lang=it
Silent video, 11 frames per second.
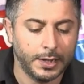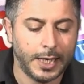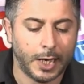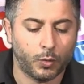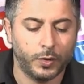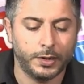le
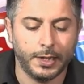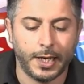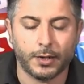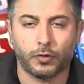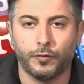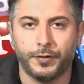acque di
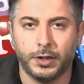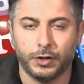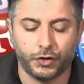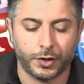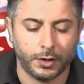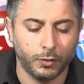
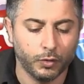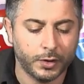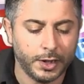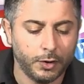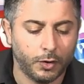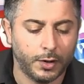Arcofelice,
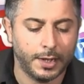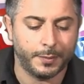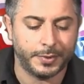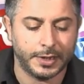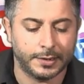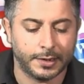Lucrino e La
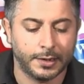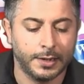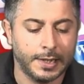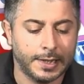Pietra,